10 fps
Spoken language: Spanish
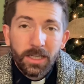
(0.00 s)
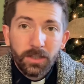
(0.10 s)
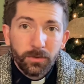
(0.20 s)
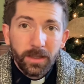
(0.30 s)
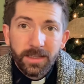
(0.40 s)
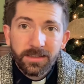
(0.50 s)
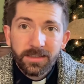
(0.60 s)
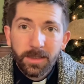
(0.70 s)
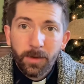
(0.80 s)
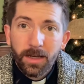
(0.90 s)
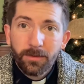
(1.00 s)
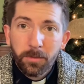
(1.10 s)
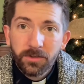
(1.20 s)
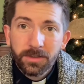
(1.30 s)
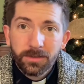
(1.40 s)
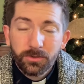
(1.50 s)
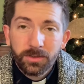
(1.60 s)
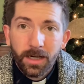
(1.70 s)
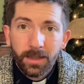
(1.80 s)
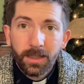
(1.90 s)
Y toda esta semana vamos a
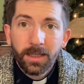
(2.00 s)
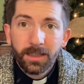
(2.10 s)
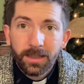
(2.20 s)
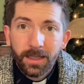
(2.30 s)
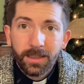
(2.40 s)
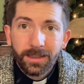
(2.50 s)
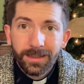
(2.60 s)
escuchar de,